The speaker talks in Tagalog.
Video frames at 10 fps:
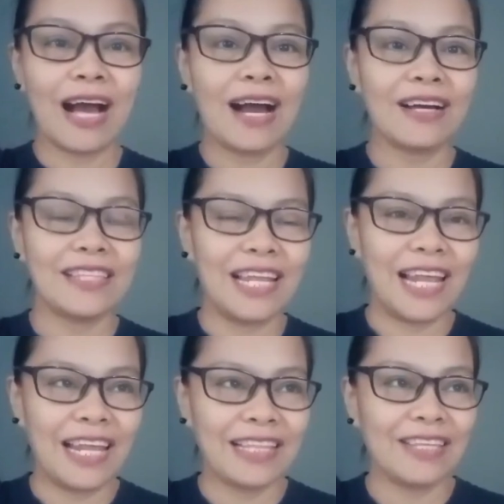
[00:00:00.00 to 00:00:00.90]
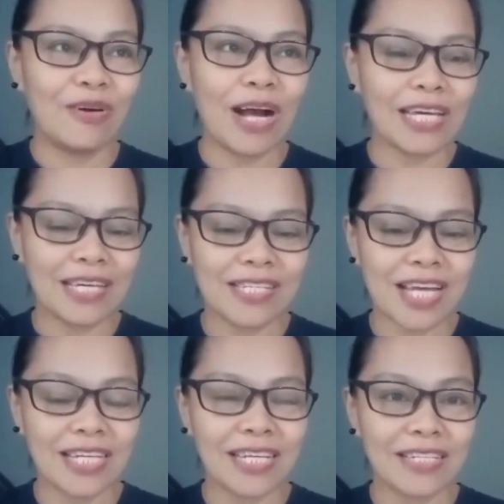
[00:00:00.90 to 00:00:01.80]
uh, dinelete yung aking
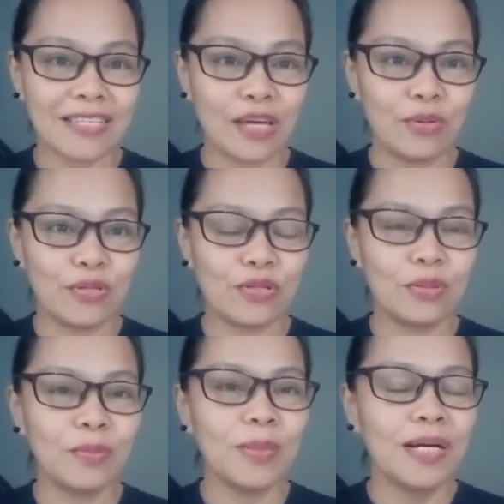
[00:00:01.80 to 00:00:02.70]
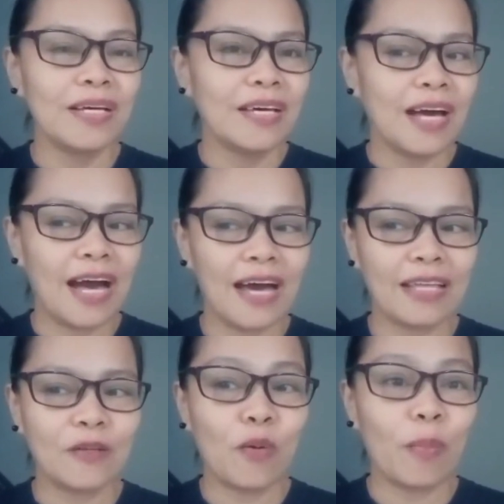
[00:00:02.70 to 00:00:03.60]
channel sa YouTube
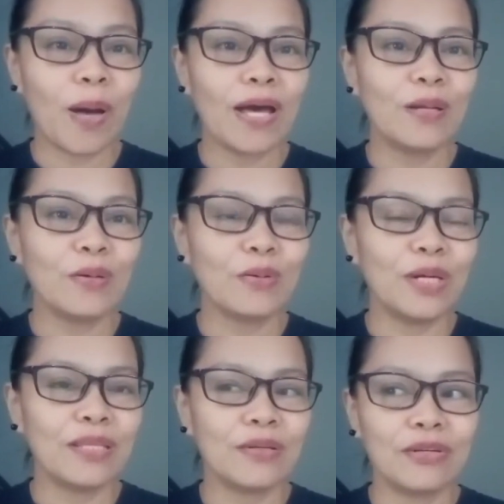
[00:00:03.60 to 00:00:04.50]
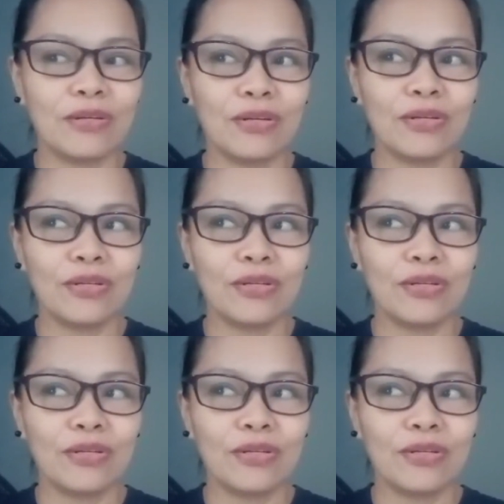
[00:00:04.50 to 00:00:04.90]
at kung paano ko ito